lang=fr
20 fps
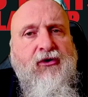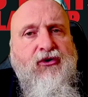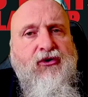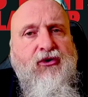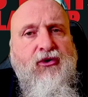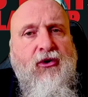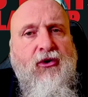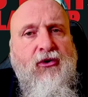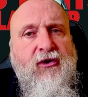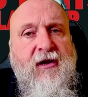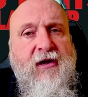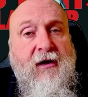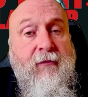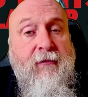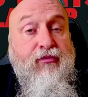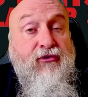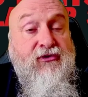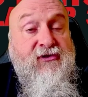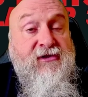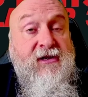de requin
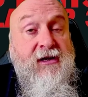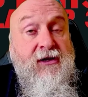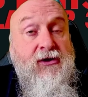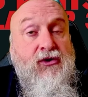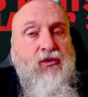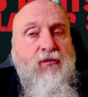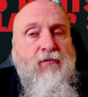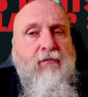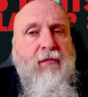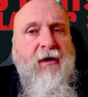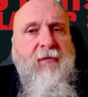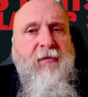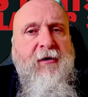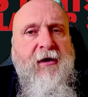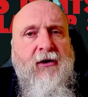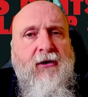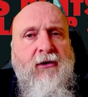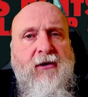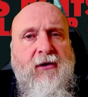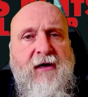pour ce qui est du bébé
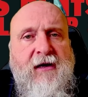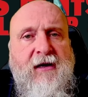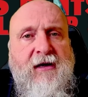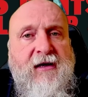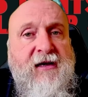requin